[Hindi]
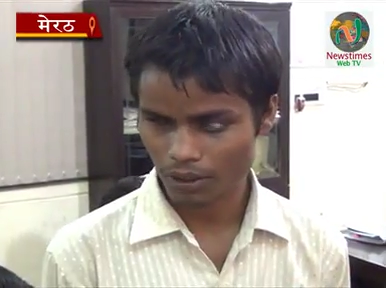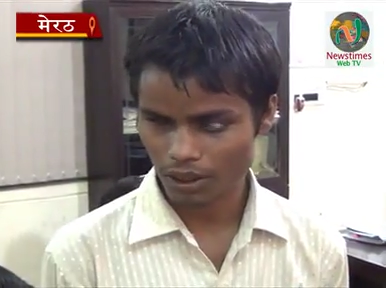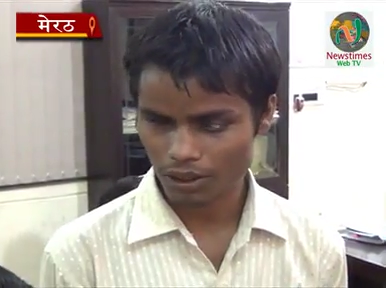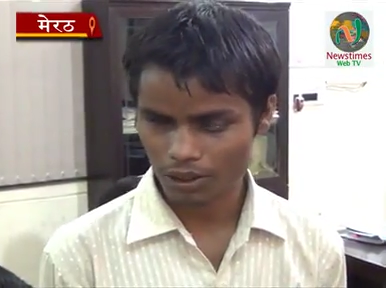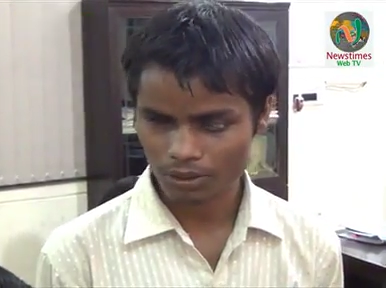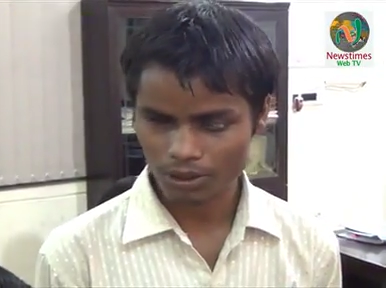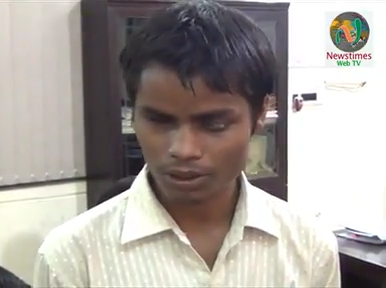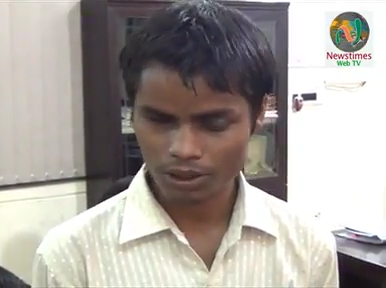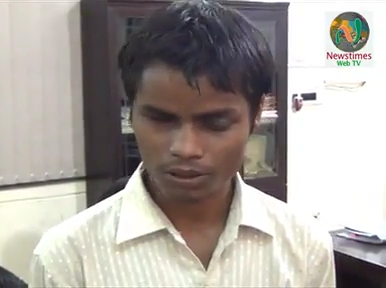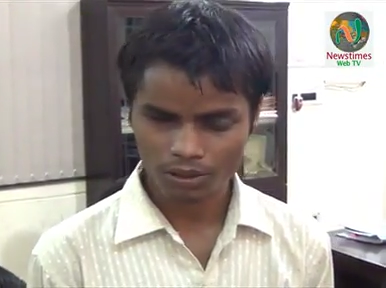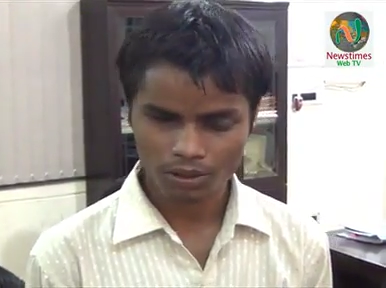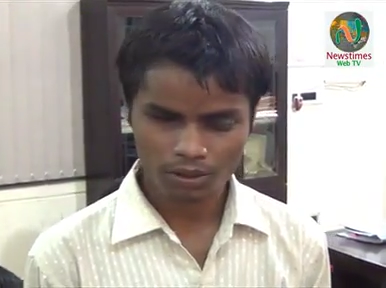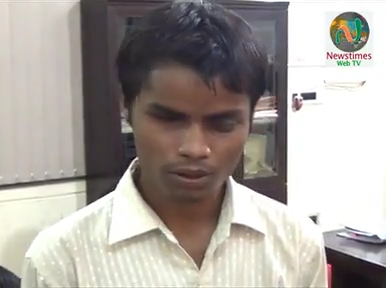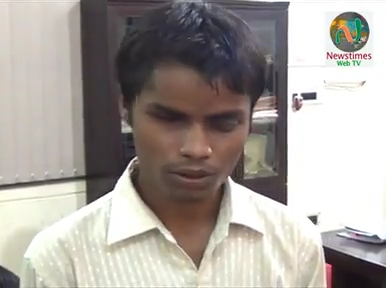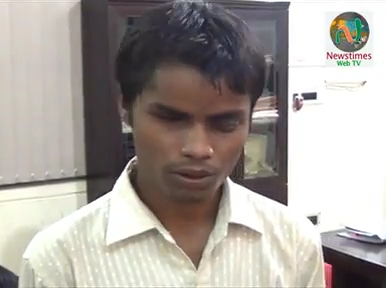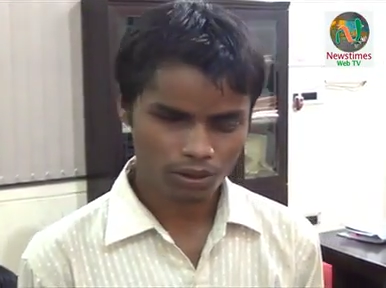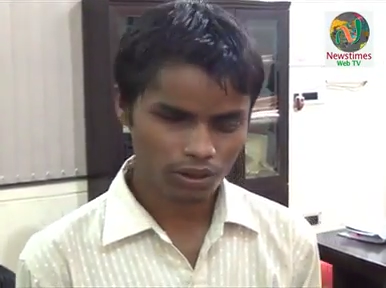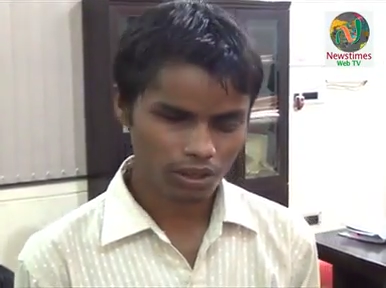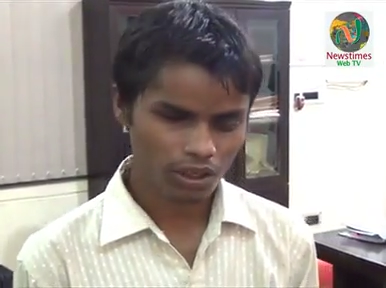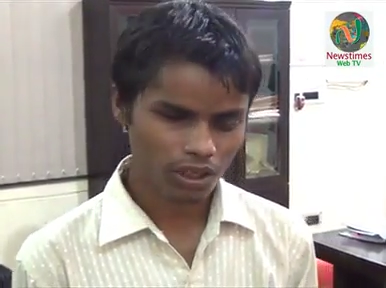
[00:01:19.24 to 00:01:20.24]
वर्तमान समय
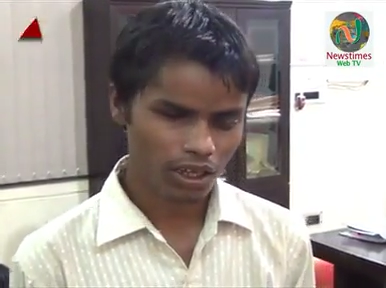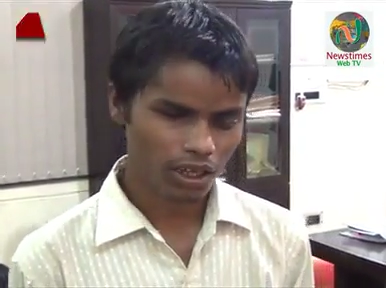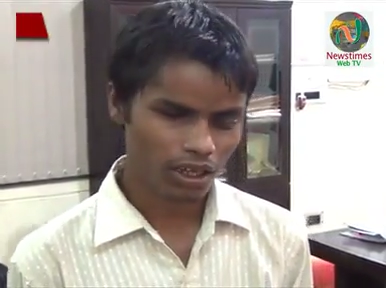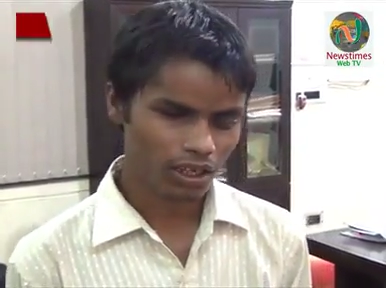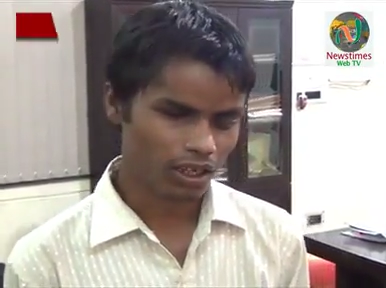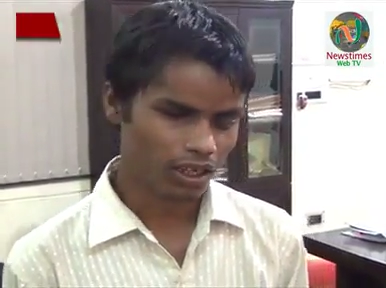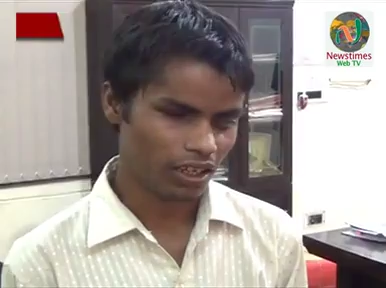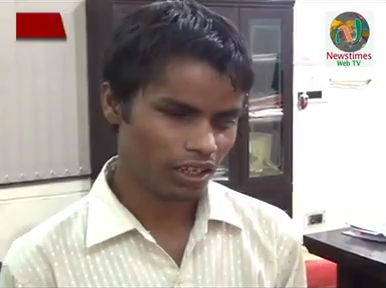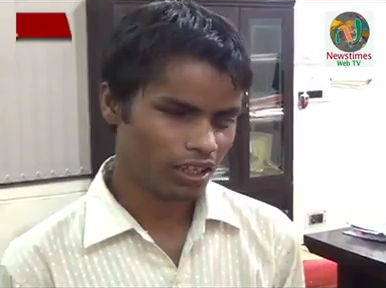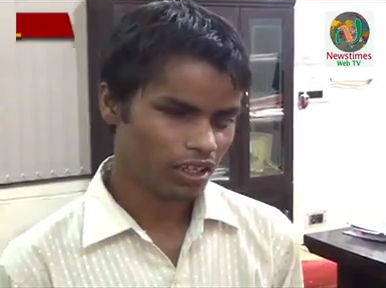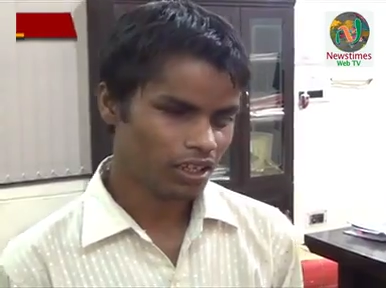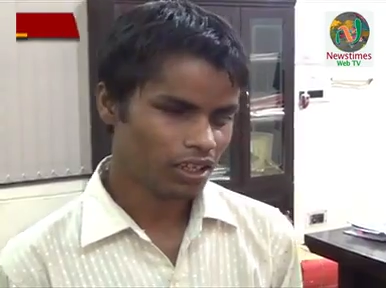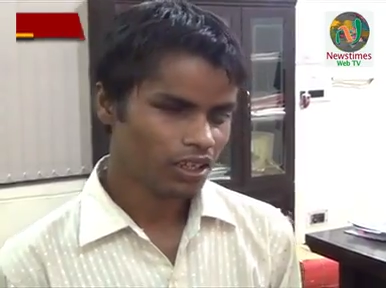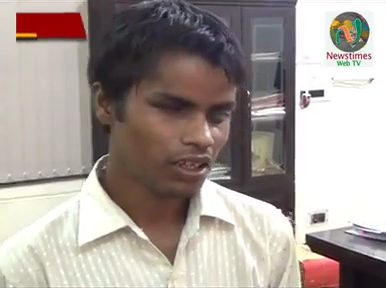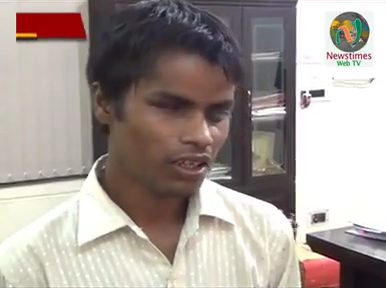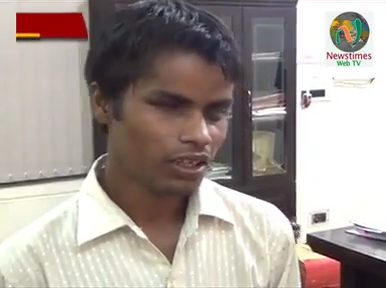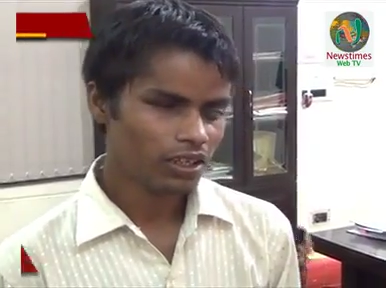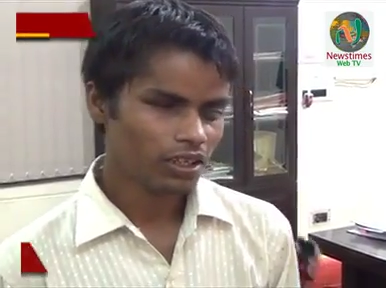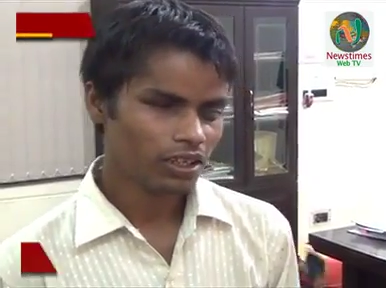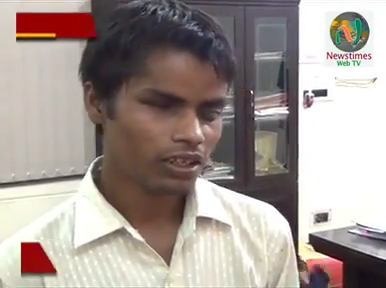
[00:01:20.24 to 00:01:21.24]
में 2000 आ रहा
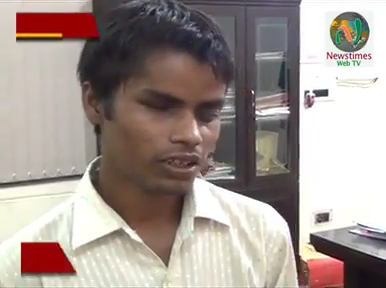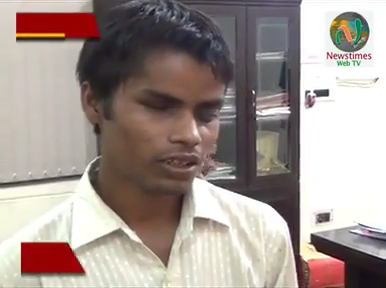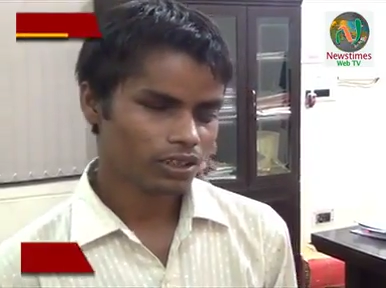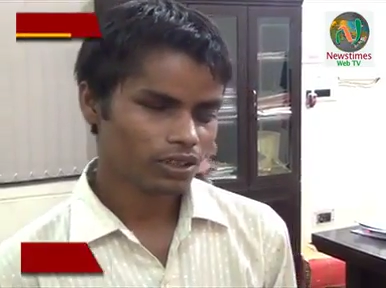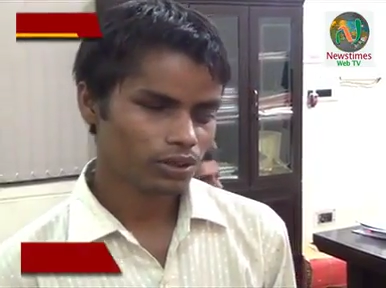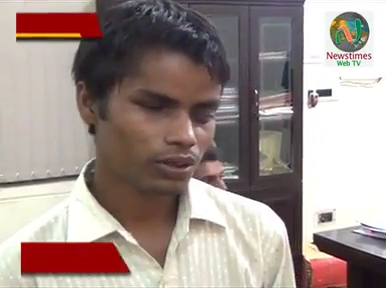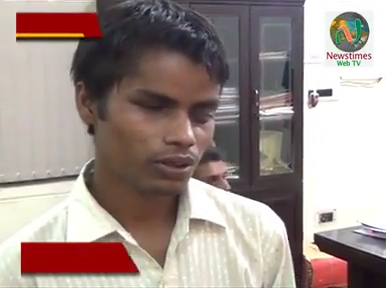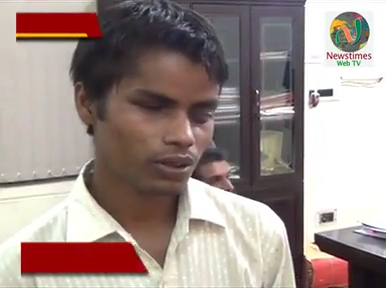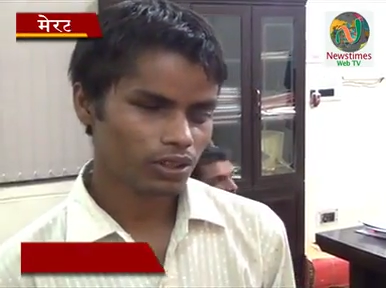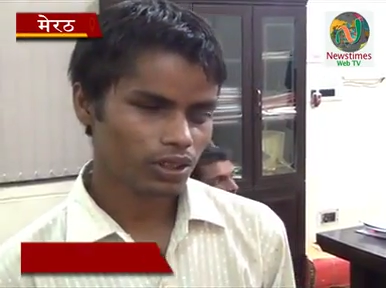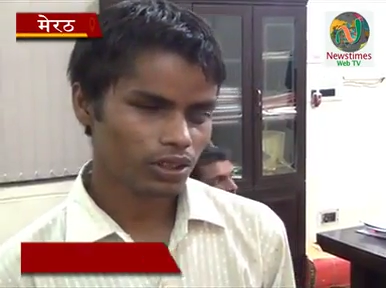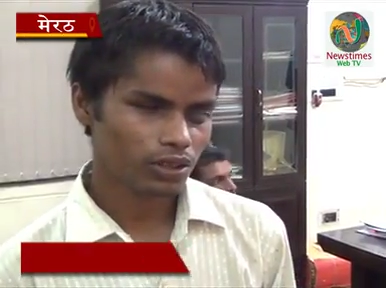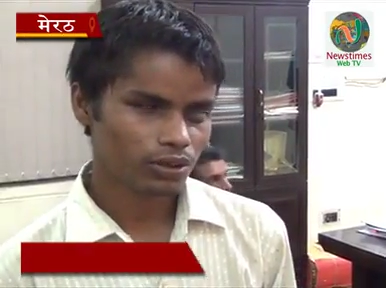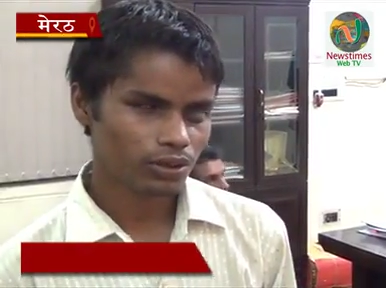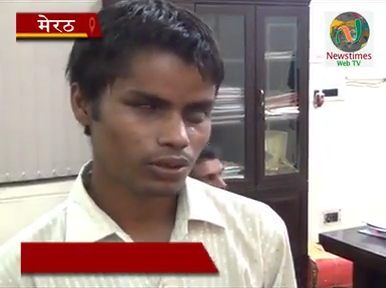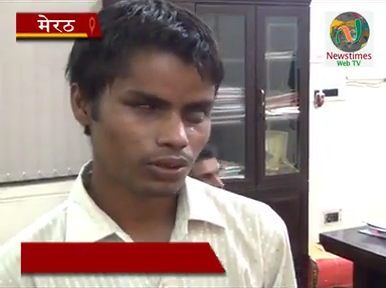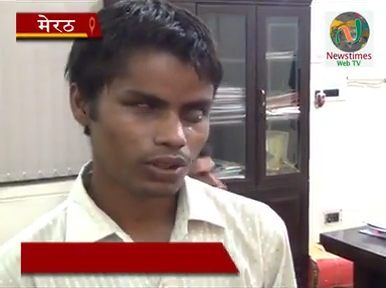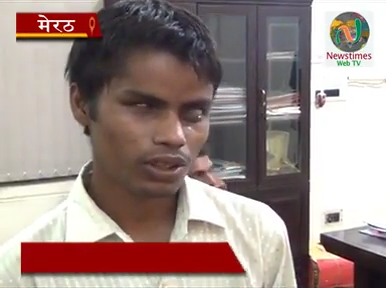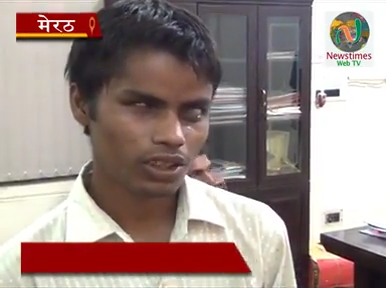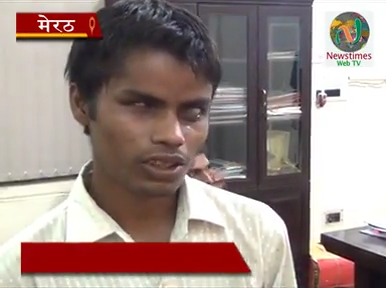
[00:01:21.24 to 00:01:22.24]
है लेकिन
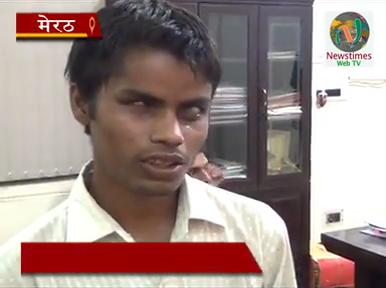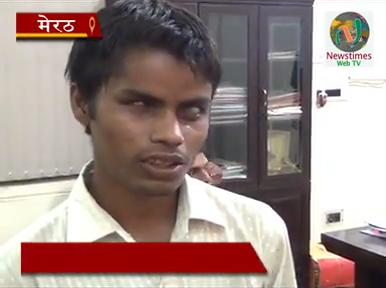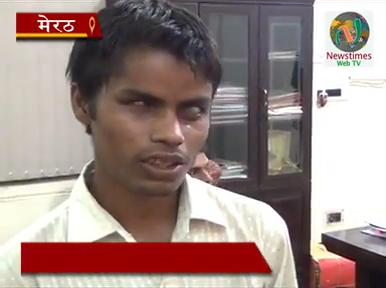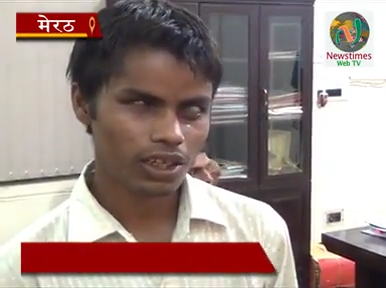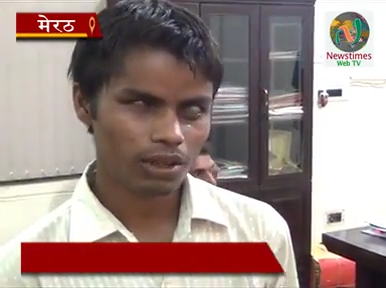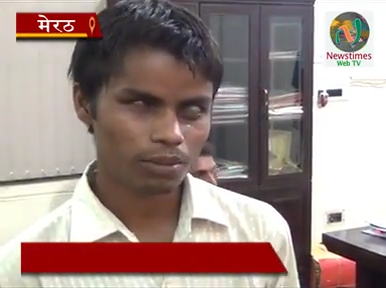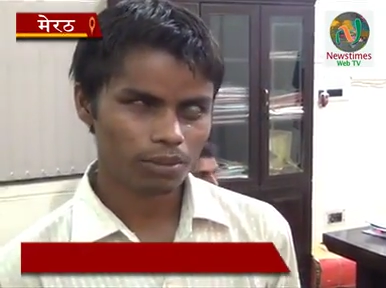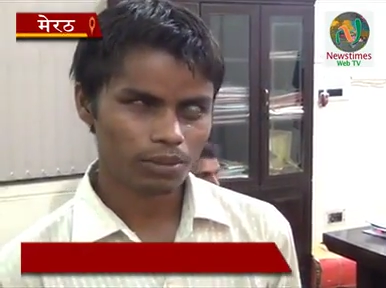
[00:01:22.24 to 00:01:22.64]
2016 की